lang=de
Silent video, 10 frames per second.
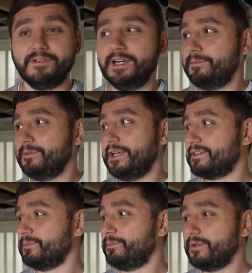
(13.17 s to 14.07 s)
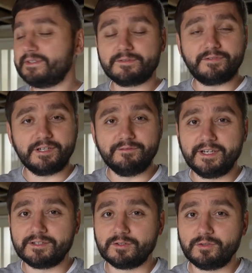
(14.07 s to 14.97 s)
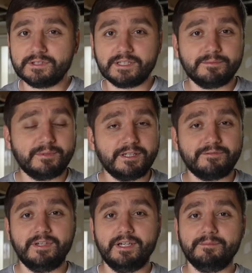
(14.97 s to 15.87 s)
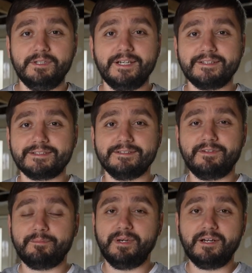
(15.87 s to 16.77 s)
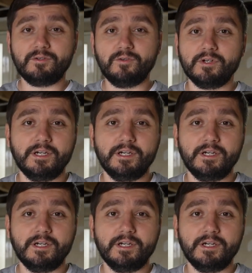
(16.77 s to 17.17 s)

wir haben den ganzen Putz von den Wänden runtergemacht, wir haben die ganzen Verplankungen,